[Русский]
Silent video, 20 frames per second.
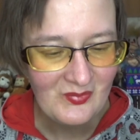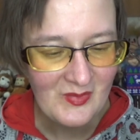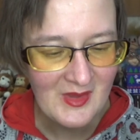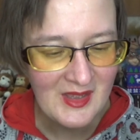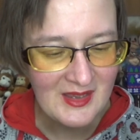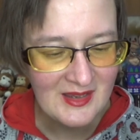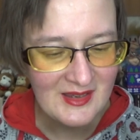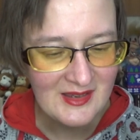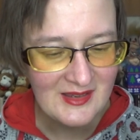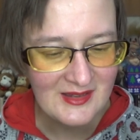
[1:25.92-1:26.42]

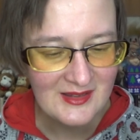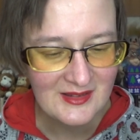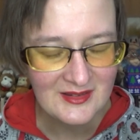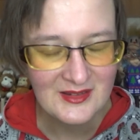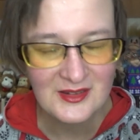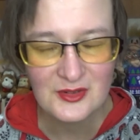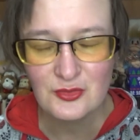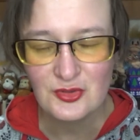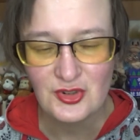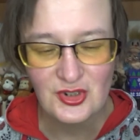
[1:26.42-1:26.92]
Э,
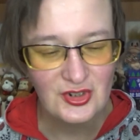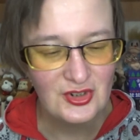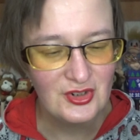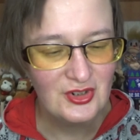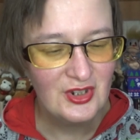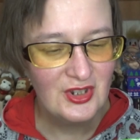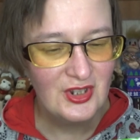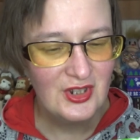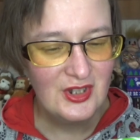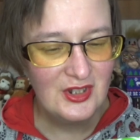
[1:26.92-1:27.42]

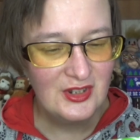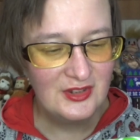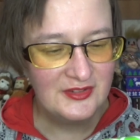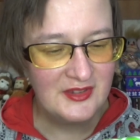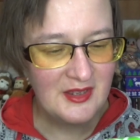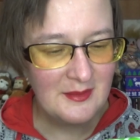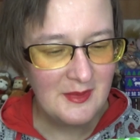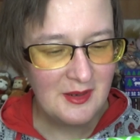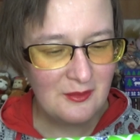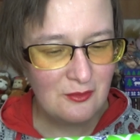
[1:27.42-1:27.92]
короче,
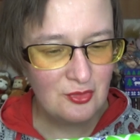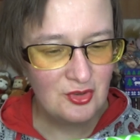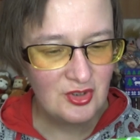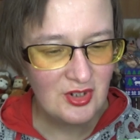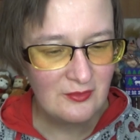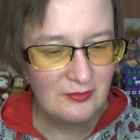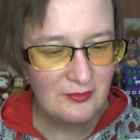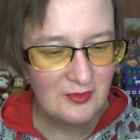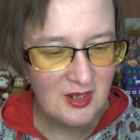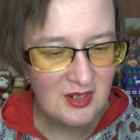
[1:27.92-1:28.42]

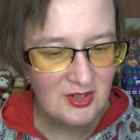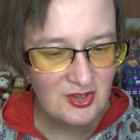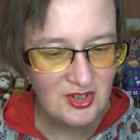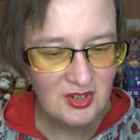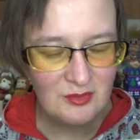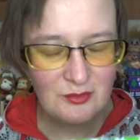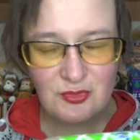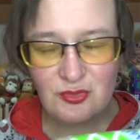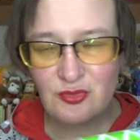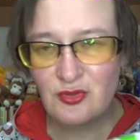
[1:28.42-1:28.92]
домовушка в
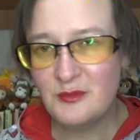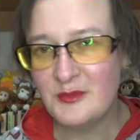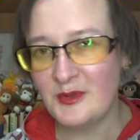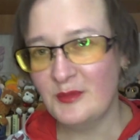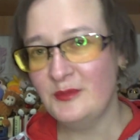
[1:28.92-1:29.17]
каждом доме.